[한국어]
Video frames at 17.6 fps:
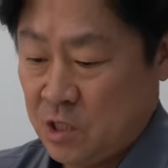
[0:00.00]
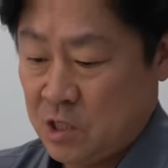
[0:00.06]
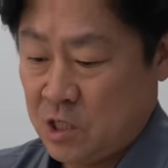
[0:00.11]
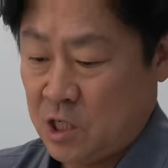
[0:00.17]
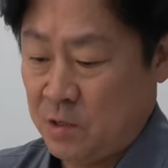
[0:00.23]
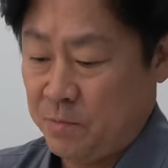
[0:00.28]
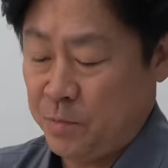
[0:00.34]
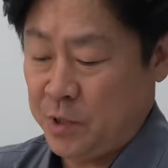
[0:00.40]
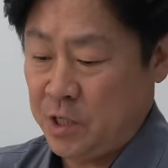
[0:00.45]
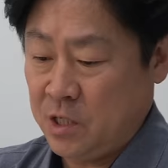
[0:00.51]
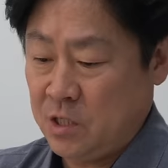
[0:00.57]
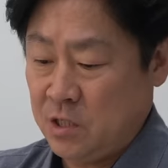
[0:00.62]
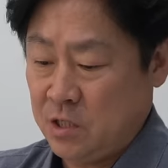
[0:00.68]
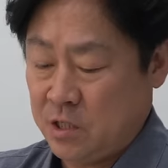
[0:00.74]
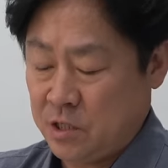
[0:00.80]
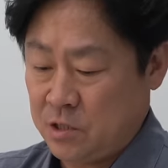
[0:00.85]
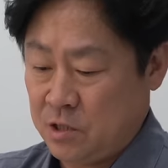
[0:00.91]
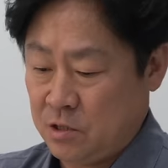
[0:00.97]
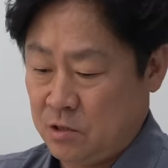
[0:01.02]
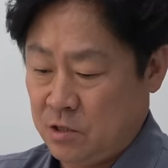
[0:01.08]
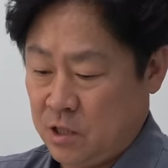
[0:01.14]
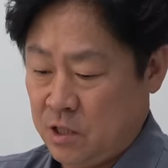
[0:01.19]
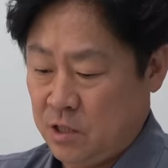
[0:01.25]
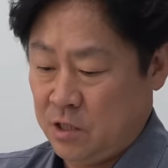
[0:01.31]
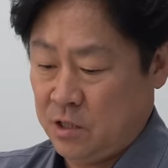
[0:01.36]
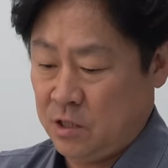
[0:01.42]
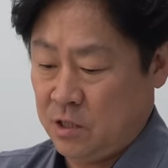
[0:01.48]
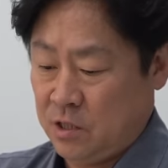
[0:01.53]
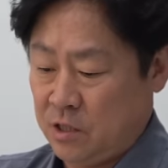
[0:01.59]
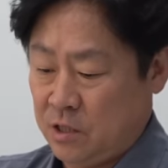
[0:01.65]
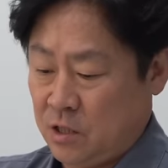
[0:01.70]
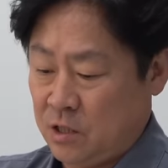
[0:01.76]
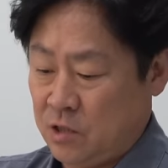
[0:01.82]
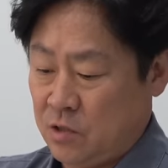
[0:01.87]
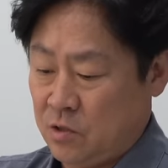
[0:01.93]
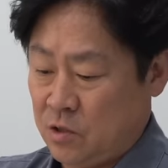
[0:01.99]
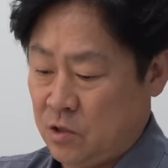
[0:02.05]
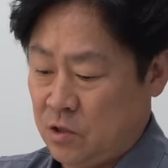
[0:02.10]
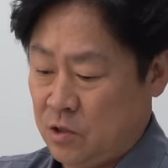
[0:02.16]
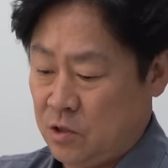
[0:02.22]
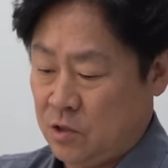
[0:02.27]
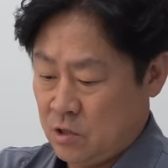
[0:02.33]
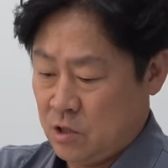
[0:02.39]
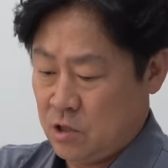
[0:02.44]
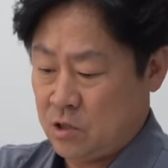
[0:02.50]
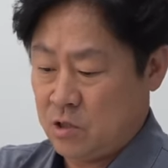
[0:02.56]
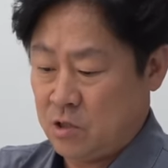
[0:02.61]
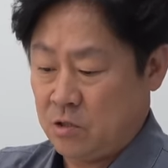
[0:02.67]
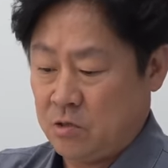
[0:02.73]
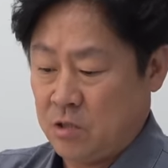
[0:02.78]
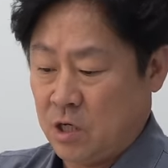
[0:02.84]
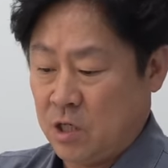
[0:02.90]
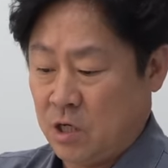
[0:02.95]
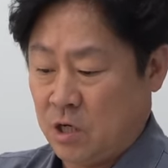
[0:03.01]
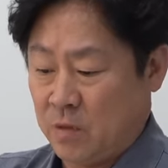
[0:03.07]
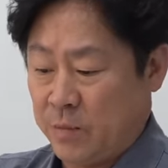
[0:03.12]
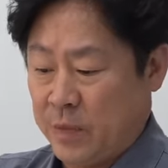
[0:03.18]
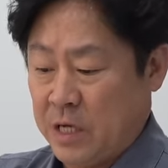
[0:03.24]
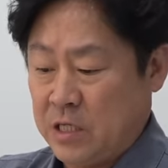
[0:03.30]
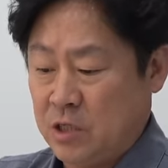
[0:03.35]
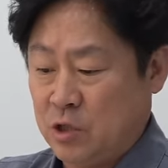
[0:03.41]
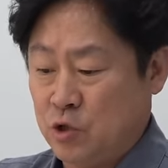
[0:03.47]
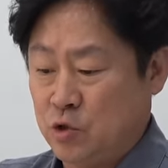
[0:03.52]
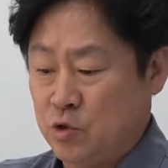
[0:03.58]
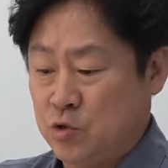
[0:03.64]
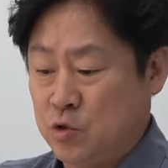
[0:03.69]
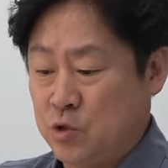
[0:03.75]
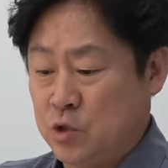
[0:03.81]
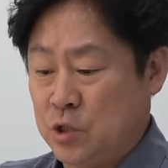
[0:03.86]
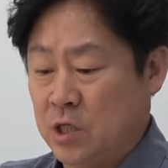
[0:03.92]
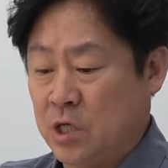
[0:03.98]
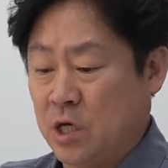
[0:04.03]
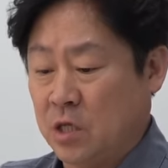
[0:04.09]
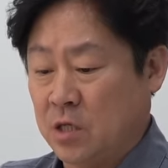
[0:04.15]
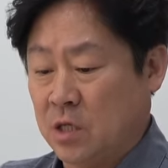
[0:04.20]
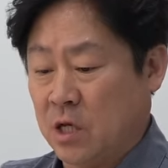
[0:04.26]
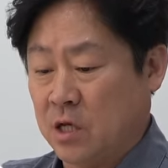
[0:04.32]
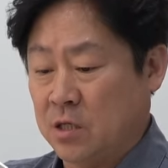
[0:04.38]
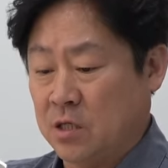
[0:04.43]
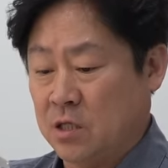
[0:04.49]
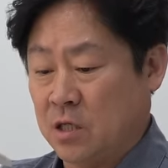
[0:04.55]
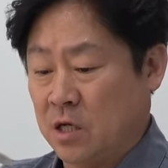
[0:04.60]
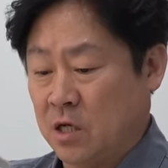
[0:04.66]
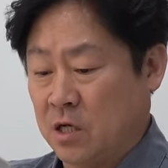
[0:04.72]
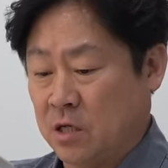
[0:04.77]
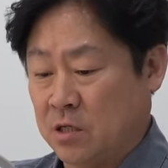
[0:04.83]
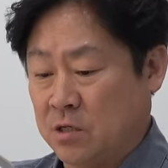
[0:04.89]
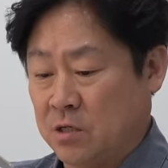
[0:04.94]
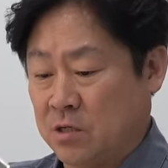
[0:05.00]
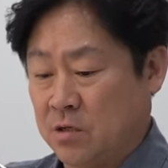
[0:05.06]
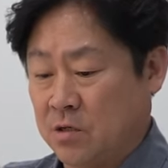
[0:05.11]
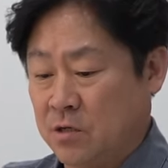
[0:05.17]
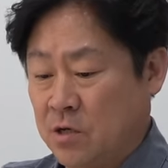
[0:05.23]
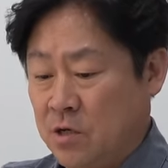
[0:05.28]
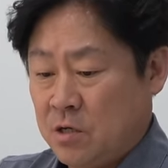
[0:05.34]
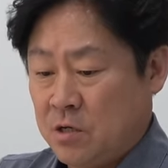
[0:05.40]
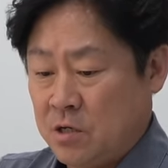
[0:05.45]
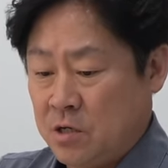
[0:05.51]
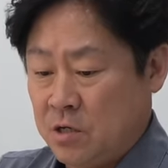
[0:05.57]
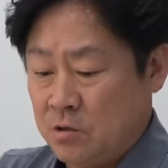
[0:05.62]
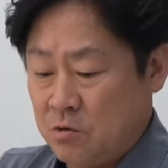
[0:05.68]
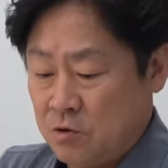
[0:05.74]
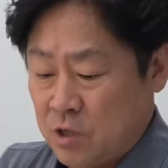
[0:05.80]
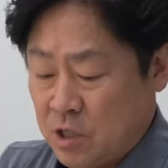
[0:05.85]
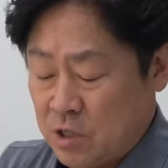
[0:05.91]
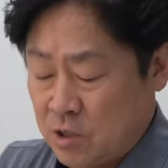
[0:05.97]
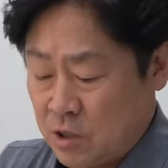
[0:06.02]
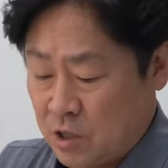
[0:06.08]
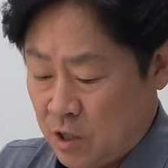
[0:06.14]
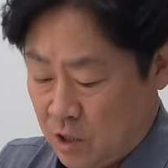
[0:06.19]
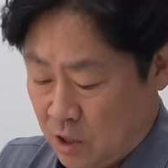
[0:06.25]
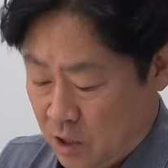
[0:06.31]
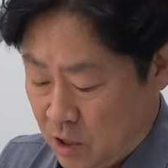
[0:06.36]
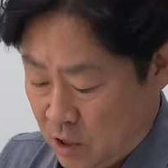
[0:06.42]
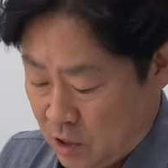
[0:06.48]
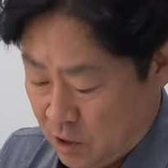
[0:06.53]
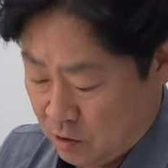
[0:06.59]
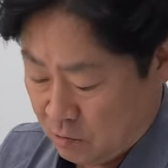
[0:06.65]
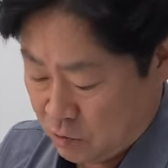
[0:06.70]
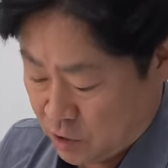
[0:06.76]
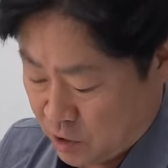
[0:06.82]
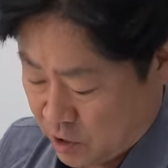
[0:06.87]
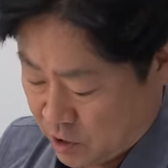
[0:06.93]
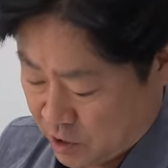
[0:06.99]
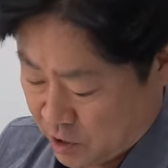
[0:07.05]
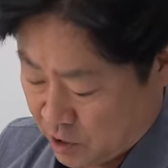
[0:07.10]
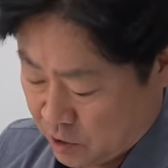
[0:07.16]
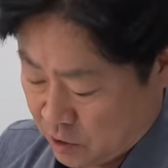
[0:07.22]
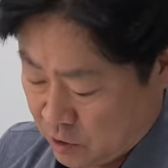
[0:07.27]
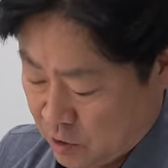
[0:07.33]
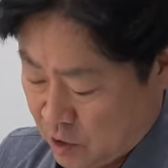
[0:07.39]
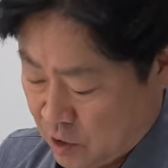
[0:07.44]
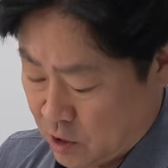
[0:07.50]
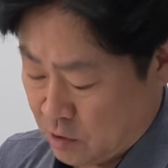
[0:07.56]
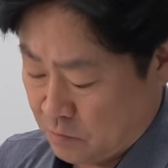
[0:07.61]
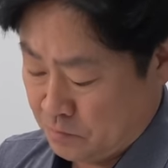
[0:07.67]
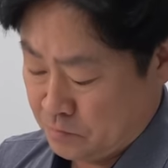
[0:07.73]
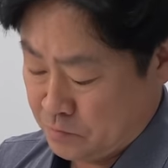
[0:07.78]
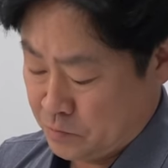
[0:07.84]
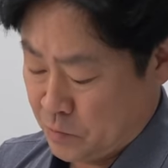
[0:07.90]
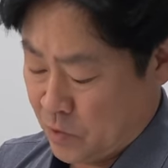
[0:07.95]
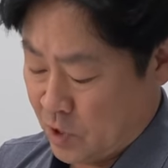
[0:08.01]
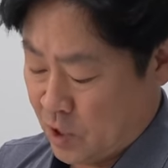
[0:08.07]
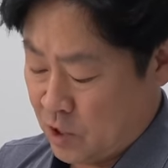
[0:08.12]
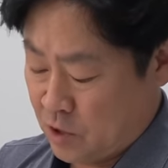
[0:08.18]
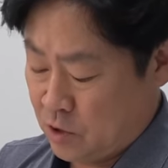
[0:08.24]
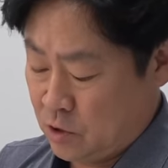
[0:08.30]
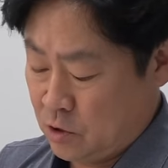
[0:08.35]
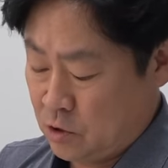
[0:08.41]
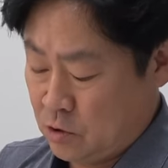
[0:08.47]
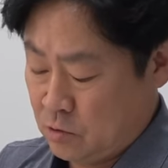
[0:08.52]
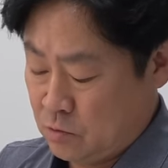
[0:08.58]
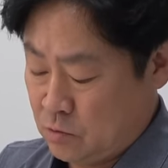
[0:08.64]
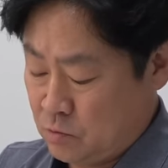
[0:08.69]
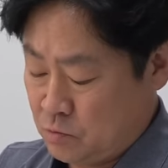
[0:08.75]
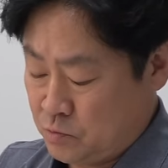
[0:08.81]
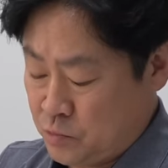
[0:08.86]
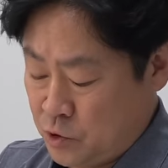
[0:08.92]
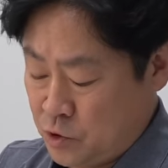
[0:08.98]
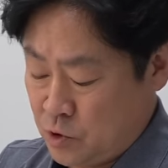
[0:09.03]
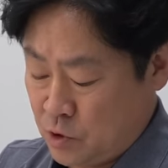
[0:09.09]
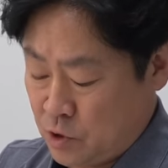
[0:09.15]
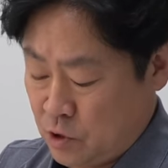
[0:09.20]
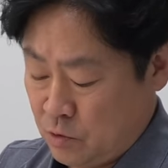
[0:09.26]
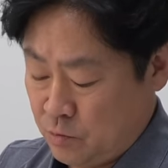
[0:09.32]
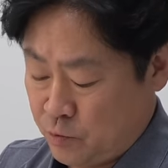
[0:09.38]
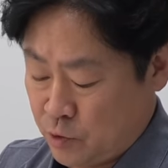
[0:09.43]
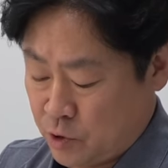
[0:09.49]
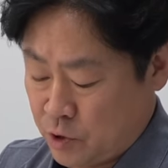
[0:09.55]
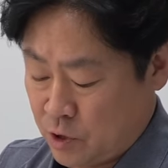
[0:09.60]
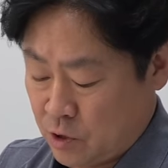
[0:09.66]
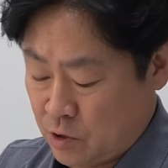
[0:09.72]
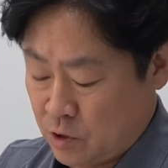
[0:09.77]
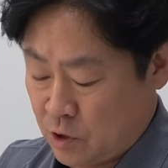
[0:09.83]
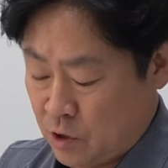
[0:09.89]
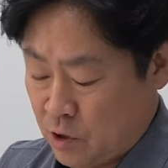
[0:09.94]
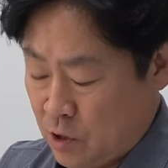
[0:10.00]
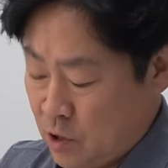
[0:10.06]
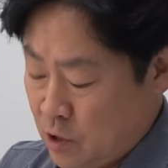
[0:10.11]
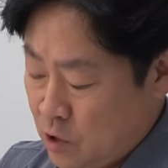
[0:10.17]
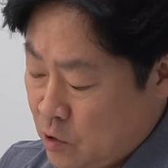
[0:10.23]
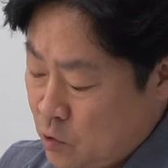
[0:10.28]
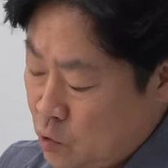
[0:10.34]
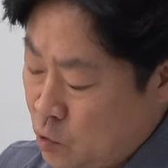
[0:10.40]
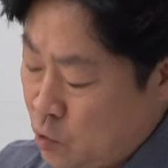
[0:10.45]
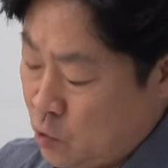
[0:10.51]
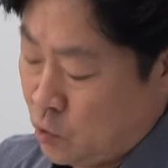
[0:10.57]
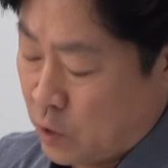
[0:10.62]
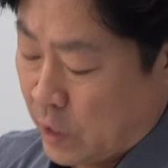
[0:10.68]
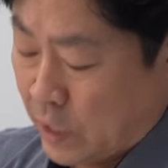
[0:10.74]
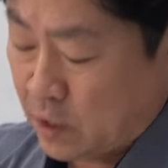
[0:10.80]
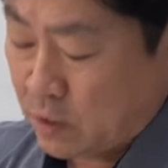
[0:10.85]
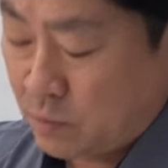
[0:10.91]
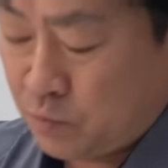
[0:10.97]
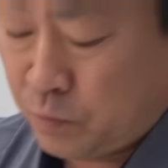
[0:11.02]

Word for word: 깊이를 측정할 일이 생겨서 측정을 하다가 빠질 수도 있겠다는 생각이 들어요 그러고 나서 제가 생각해 보니까 예전에 제가 쓰는 번역 캘리퍼스에 여기 요락